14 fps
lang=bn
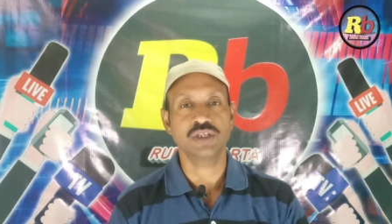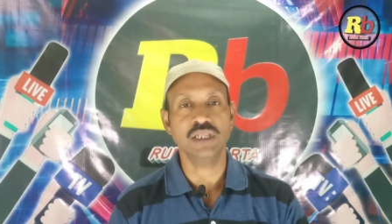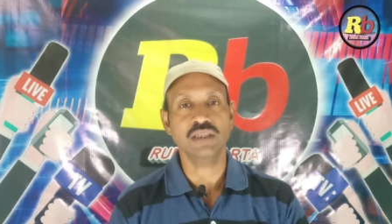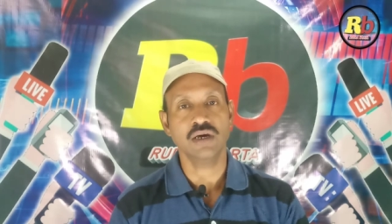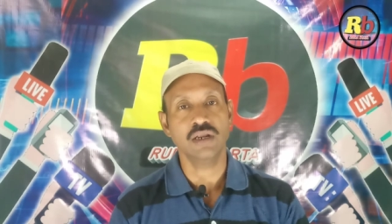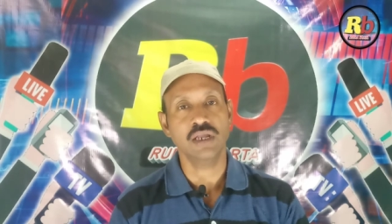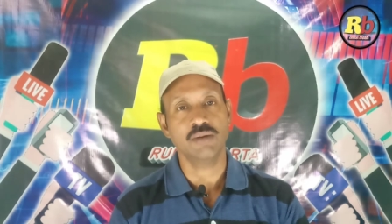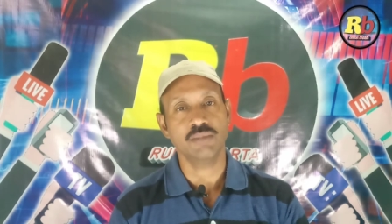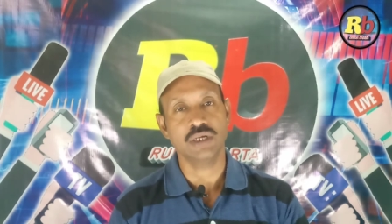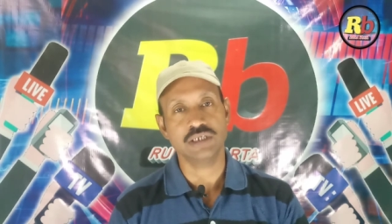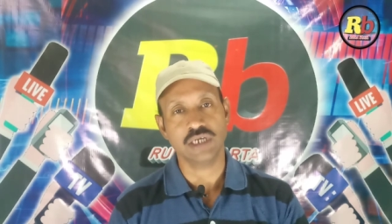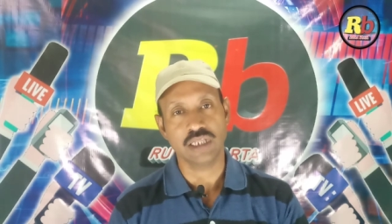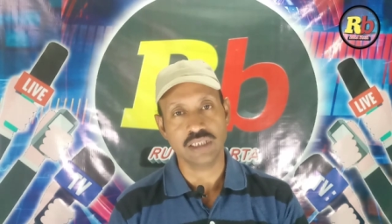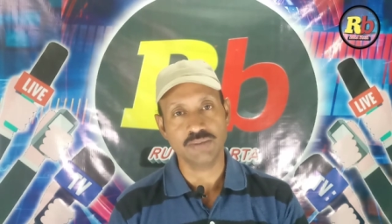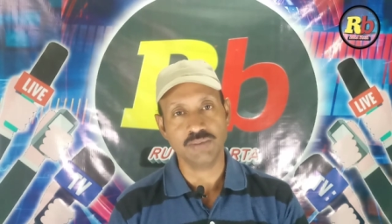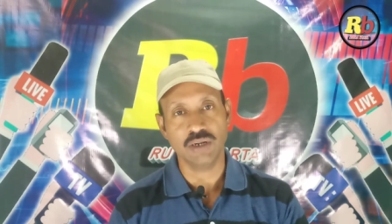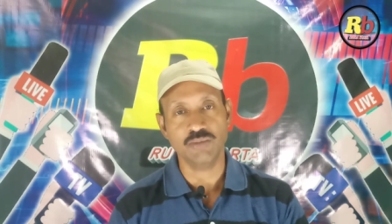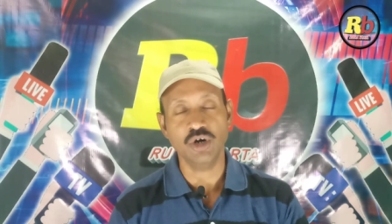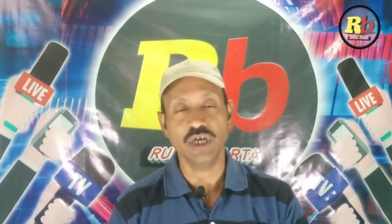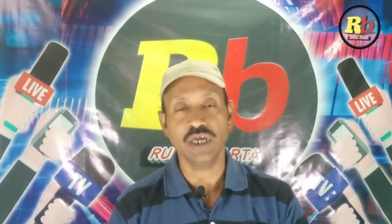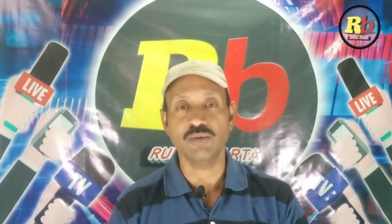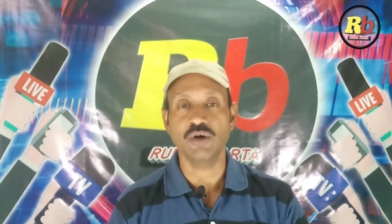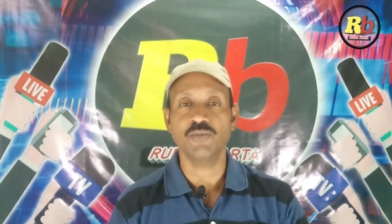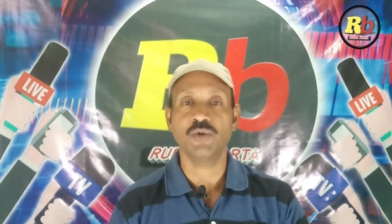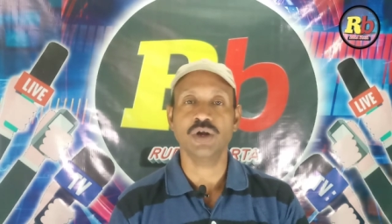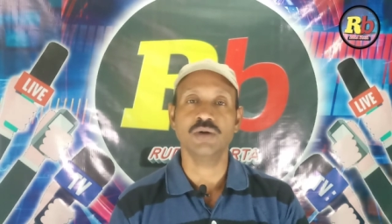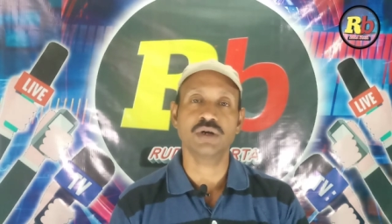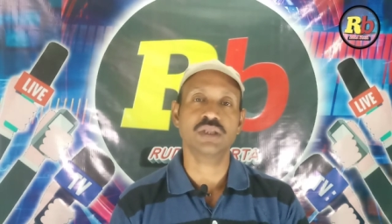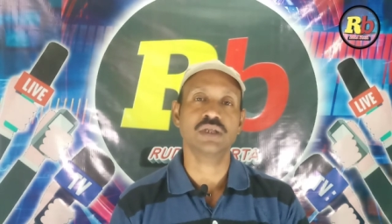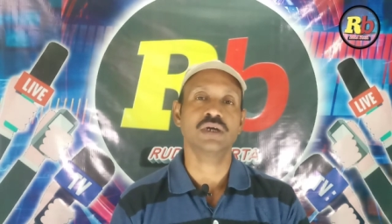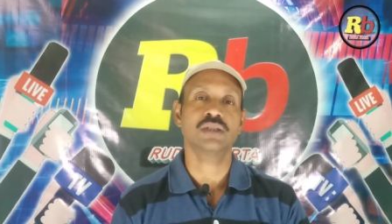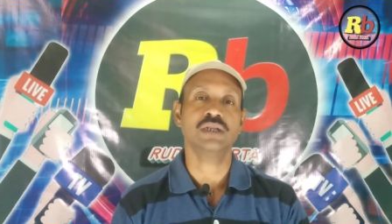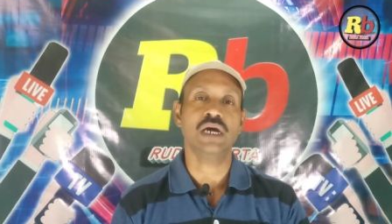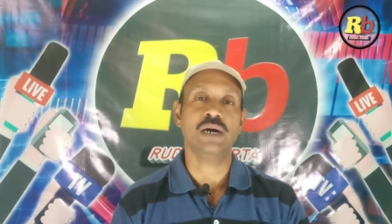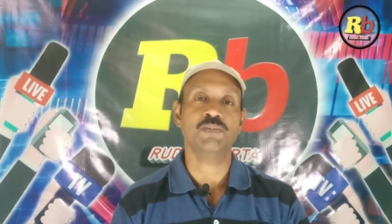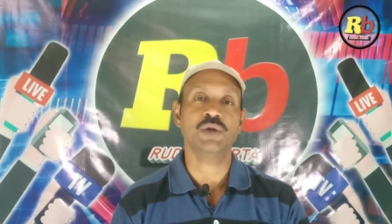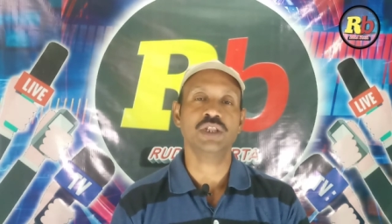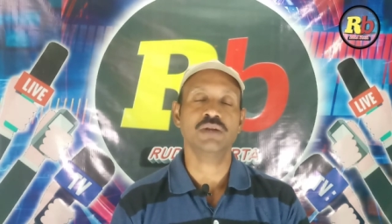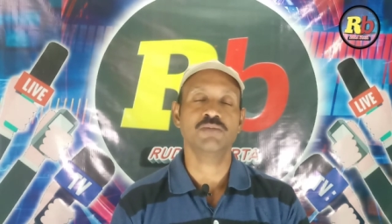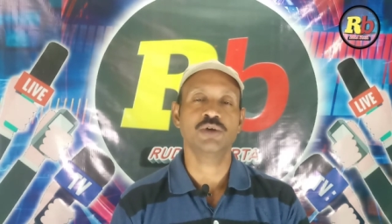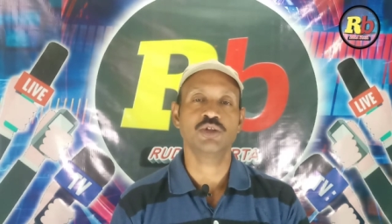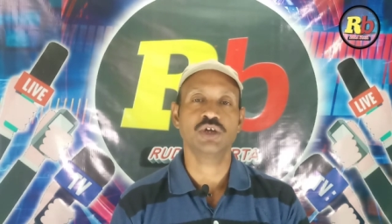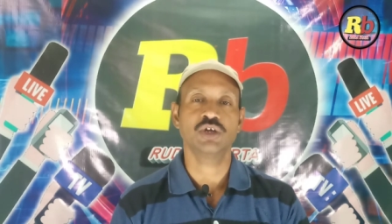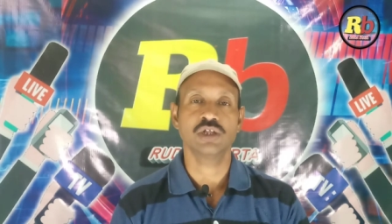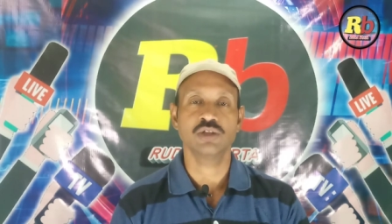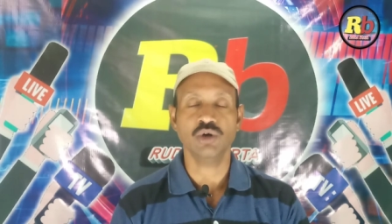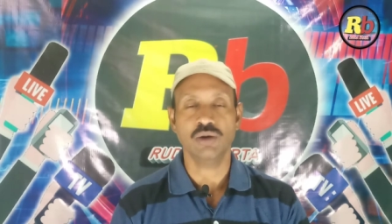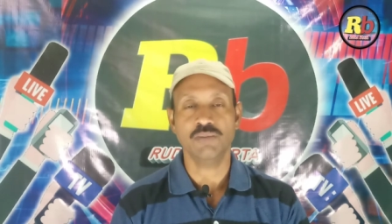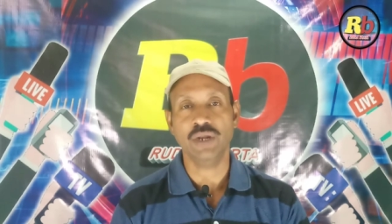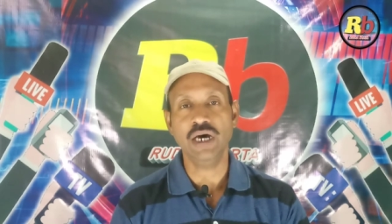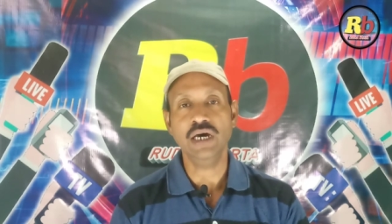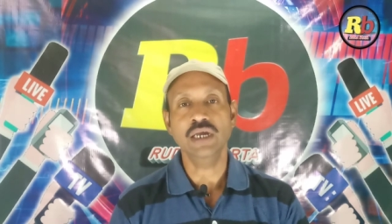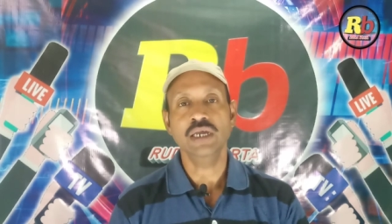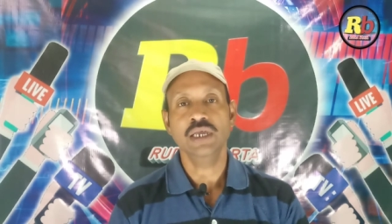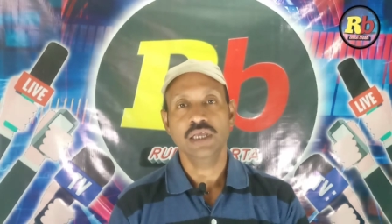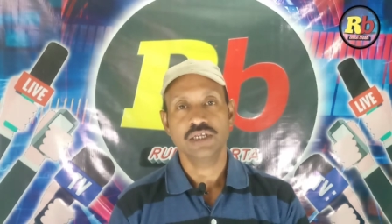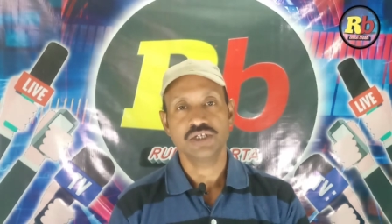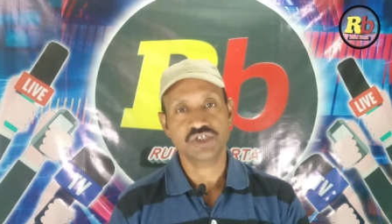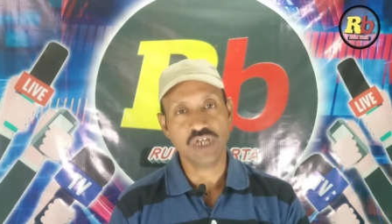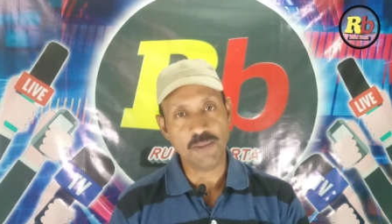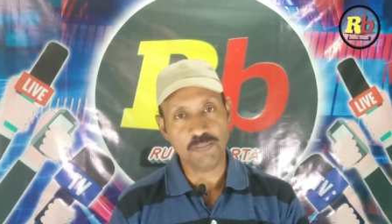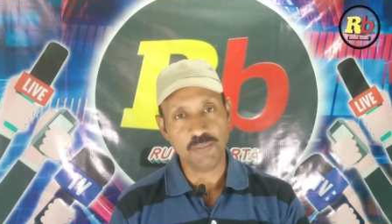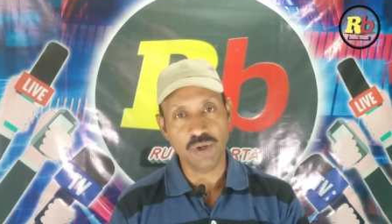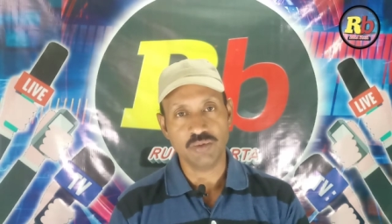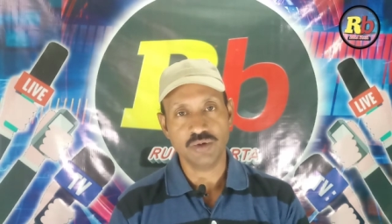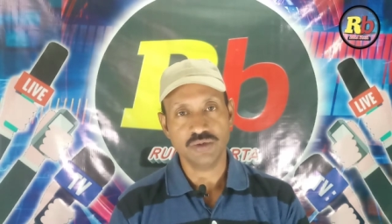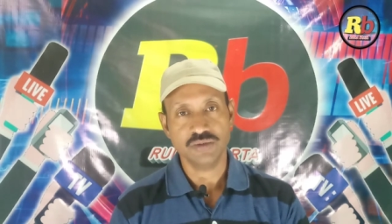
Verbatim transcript: দেন তাহলে আমরা জানতে পারবো এবং পরবর্তী ক্ষেত্রে আপনাদের বিরুদ্ধে কিন্তু আমরা স্টেপ নেব